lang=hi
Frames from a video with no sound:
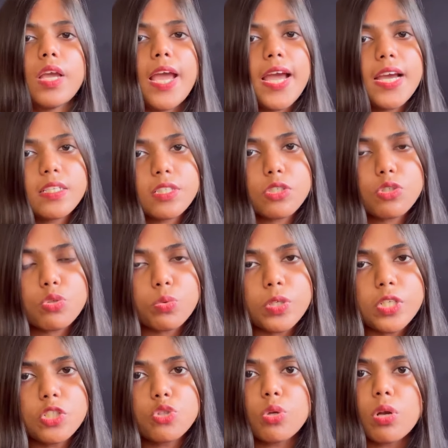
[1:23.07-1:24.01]
ऐसे
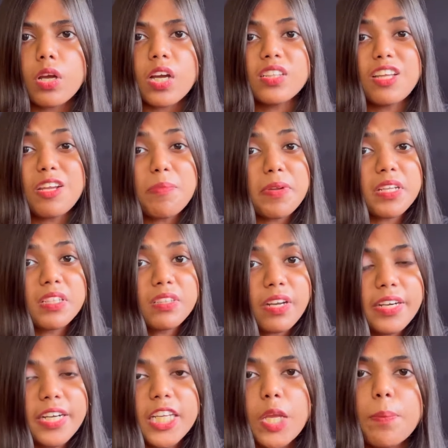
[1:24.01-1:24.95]
स्टूडेंट्स जो लगातार मेहनत
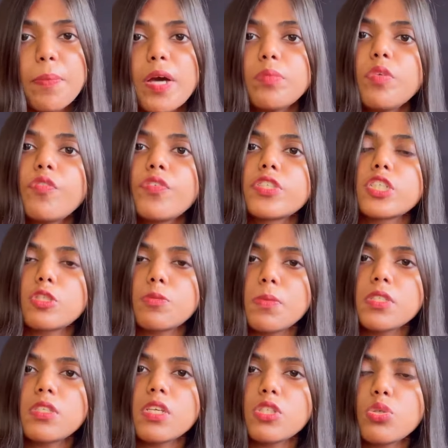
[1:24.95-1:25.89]
करने के बाद भी फिजिक्स
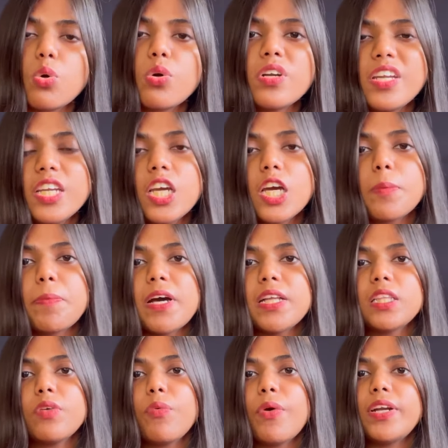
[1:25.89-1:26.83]
में अच्छा स्कोर नहीं कर
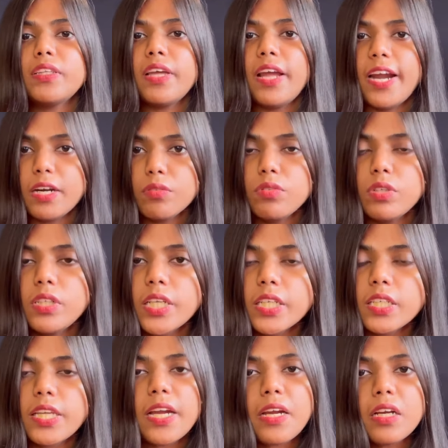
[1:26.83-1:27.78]
पाते वो एट द एंड ऑफ द डे
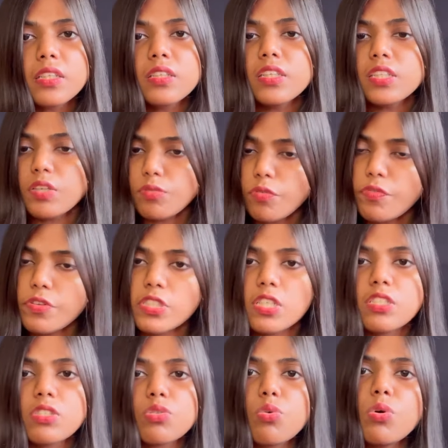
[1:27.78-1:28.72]
क्या करते हैं कि वो
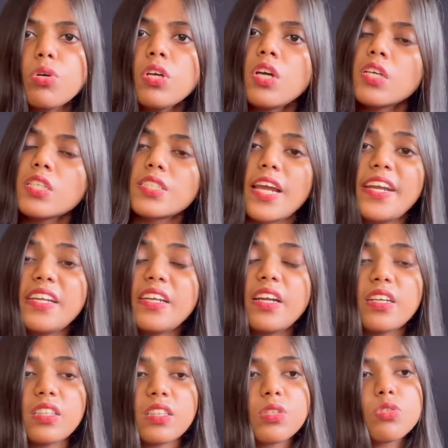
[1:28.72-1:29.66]
फिजिक्स को साइड
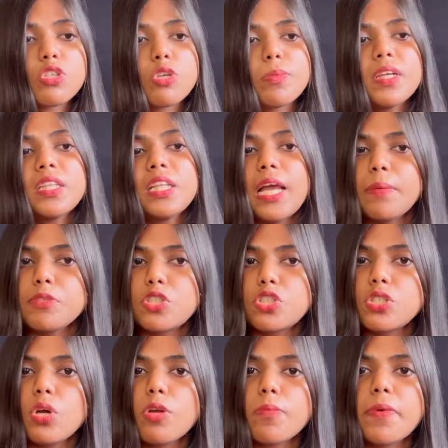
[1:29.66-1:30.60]
करते हैं उसके बाद
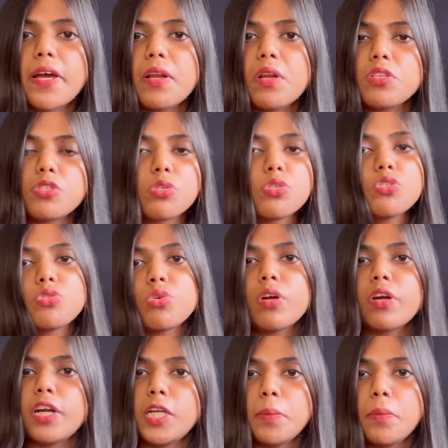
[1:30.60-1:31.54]
केमिस्ट्री और बायोलॉजी को
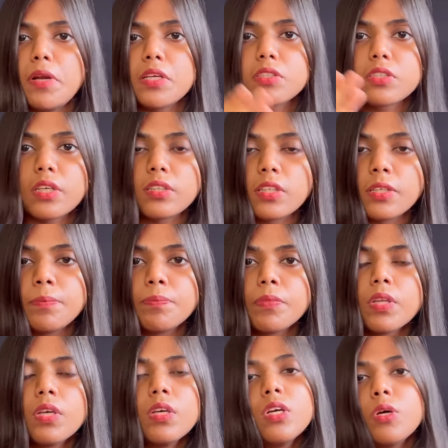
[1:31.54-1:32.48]
स्ट्रॉन्ग करने में लग जाते हैं
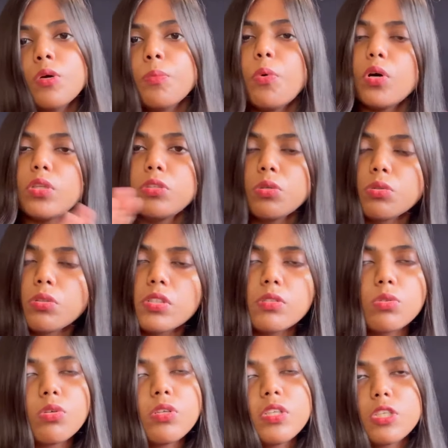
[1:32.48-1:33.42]
बहुत दिनों तक
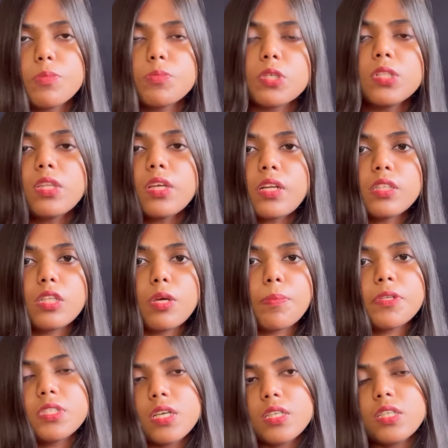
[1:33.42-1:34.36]
तो ये सब चलता रहता है
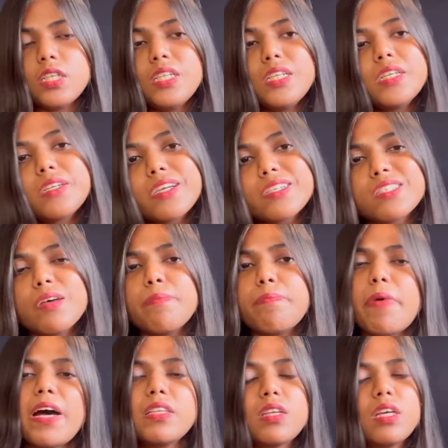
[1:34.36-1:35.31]
पर जैसे ही नीट का एग्जाम
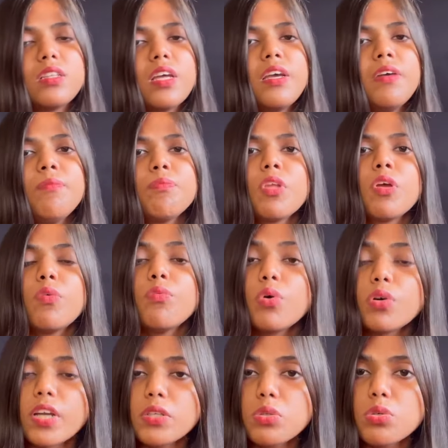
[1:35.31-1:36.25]
पास आता है
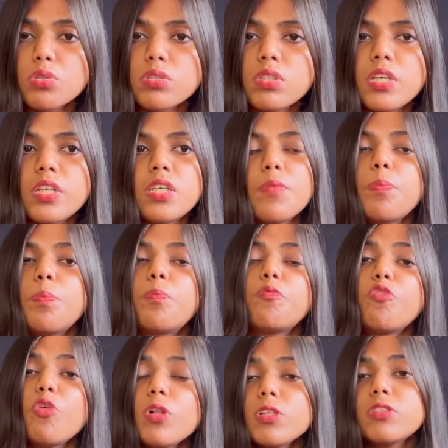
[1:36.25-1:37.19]
वो क्या सोचते हैं कि
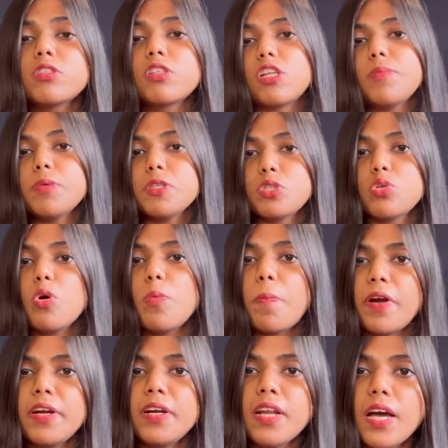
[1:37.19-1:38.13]
फुल सिलेबस को
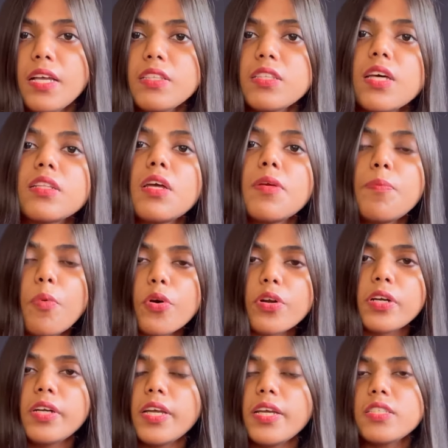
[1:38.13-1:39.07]
पढ़ना ज़्यादा
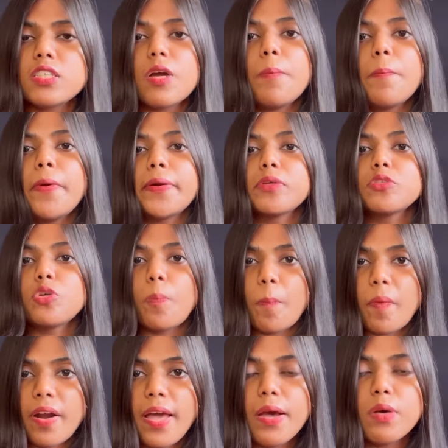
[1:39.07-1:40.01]
इंपॉर्टेंट है एज कम्पेयर टू जो
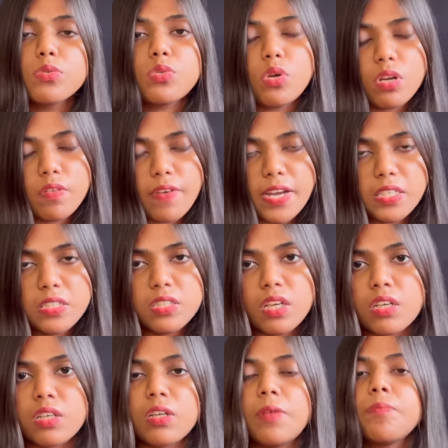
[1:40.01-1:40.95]
पढ़ा है उसको रिवाइज
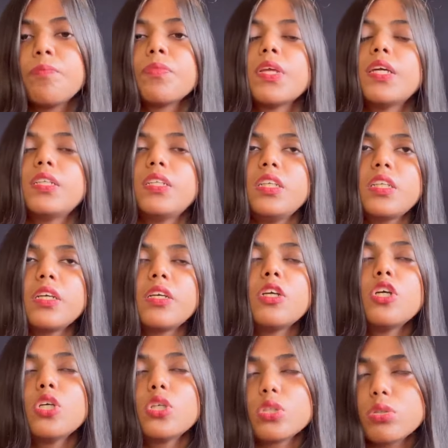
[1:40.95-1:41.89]
करना ठीक है
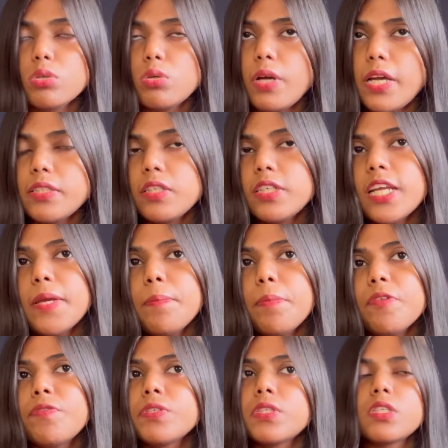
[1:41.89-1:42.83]
तो ऐसे टाइम
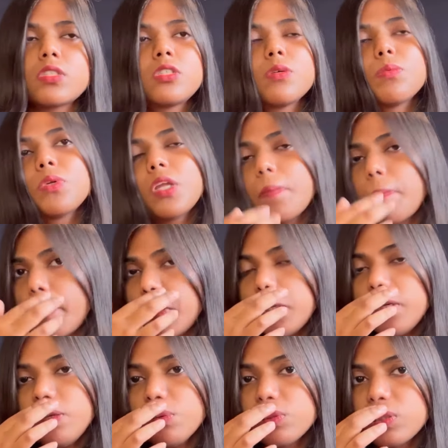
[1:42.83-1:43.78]
पे फिजिक्स जब उनकी पढ़ी
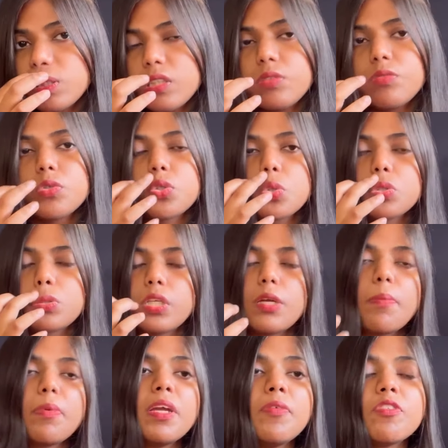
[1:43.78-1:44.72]
नहीं होती है तो वो सोचते
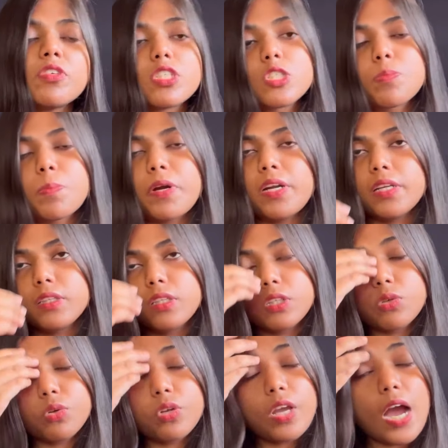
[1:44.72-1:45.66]
हैं अभी फिजिक्स पढ़ लेते
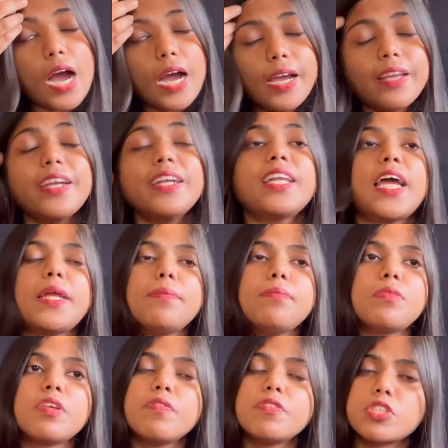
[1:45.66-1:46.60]
क्योंकि आखिरी
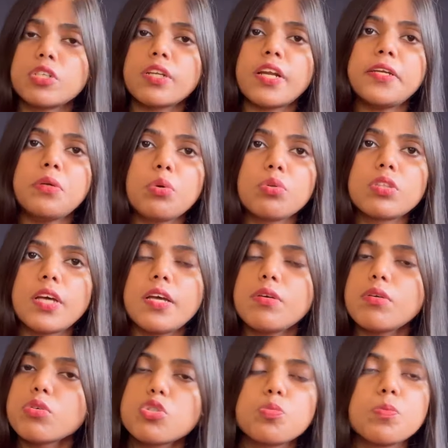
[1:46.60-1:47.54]
टाइम रिविजन का ही होता है
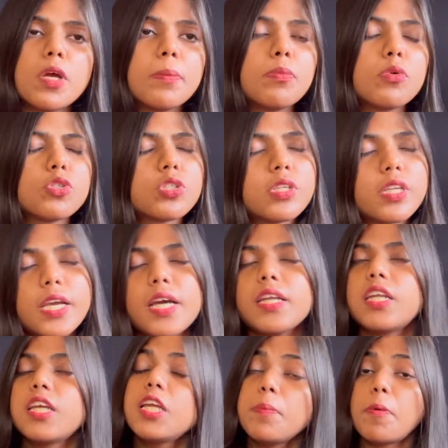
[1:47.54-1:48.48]
उसमें हम कुछ नया
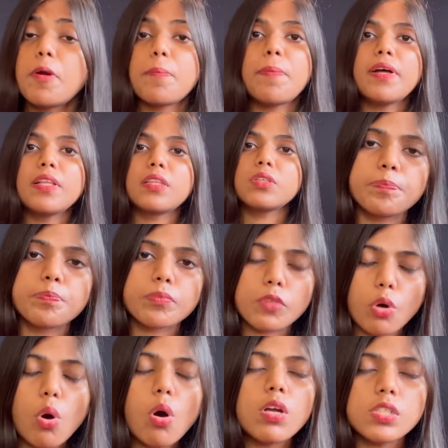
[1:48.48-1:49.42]
नहीं पढ़ पाते
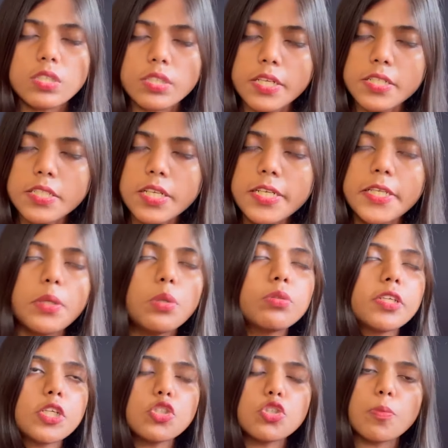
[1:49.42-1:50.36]
और इसका रिजल्ट ये
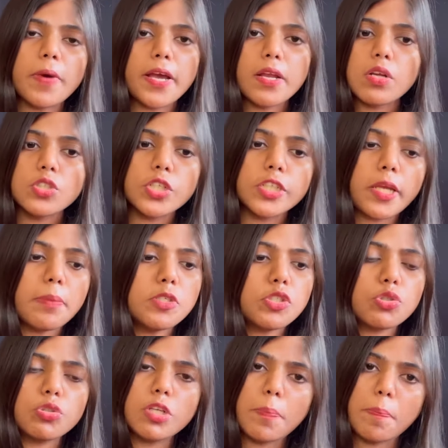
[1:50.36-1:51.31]
होता है कि जो बायोलॉजी एंड
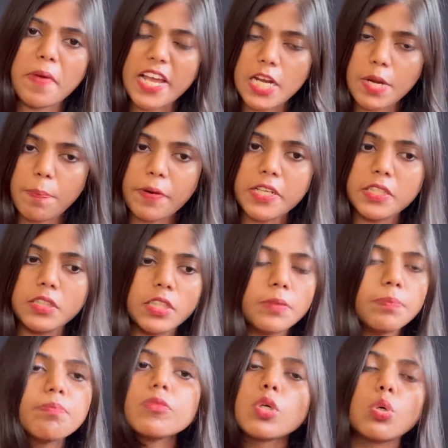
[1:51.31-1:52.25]
केमिस्ट्री उन्हें पहले पढ़ी थी
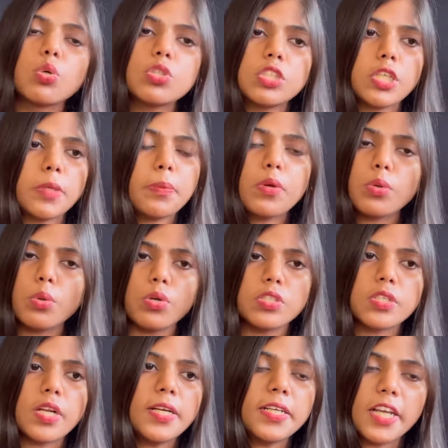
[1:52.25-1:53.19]
उससे भी उनको
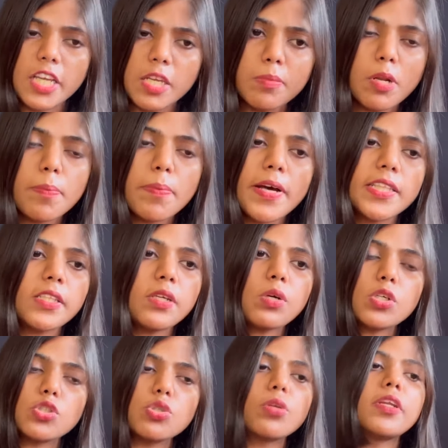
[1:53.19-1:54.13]
रिजल्ट नहीं मिल पाता है
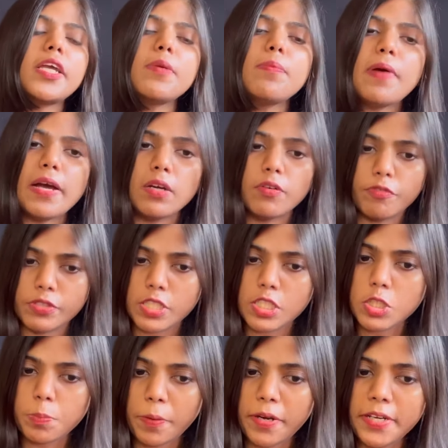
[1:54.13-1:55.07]
और जो नई
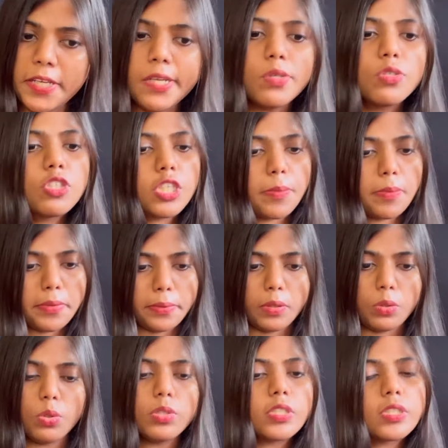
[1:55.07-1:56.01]
फिजिक्स पढ़ी है उनसे भी
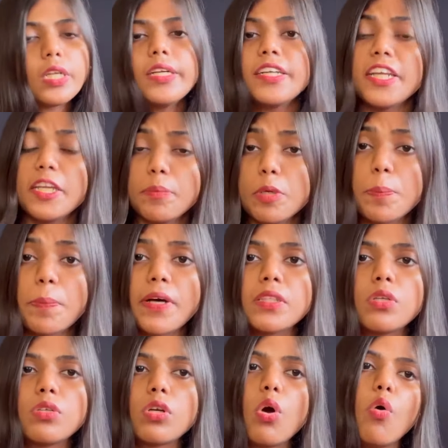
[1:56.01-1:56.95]
उनको रिजल्ट नहीं मिल
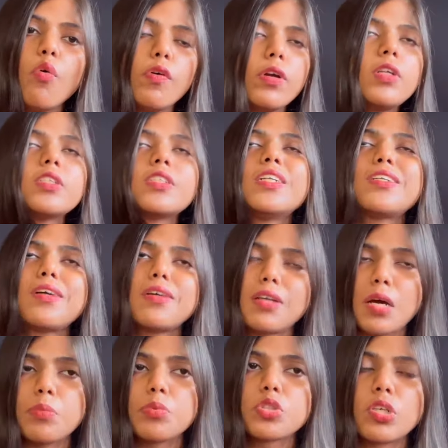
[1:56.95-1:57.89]
पाता है उनका ओवरऑल रिजल्ट
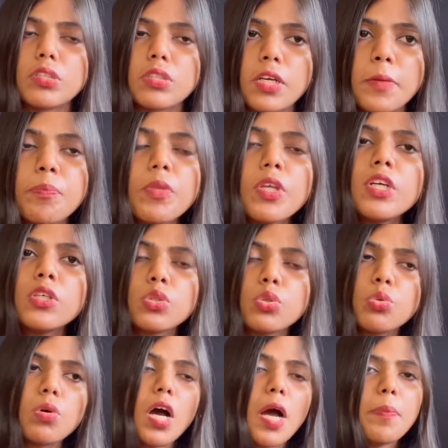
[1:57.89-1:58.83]
खराब हो जाता है
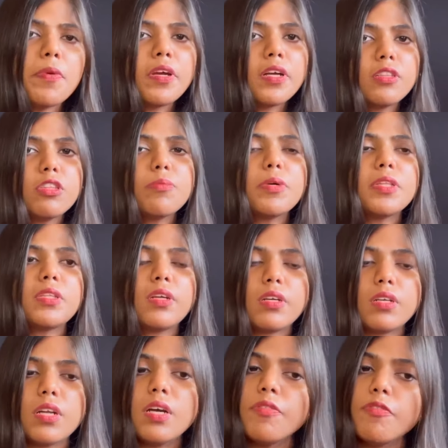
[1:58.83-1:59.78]
तो आप ये गलती मत
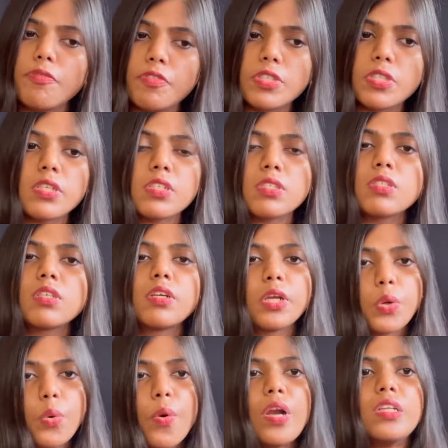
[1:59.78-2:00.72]
करना फिजिक्स
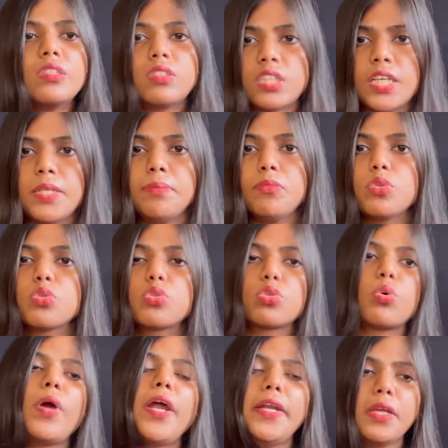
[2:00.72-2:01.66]
रिक्वायर्स टाइम
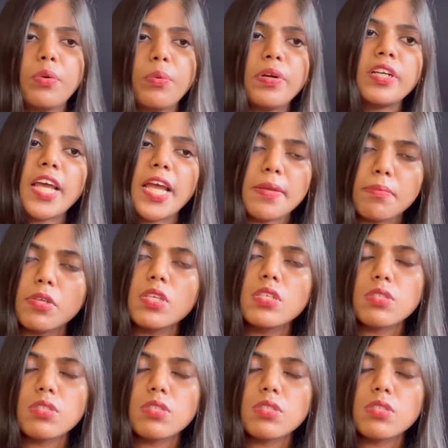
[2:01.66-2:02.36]
उसको एडिक्वेट टाइम की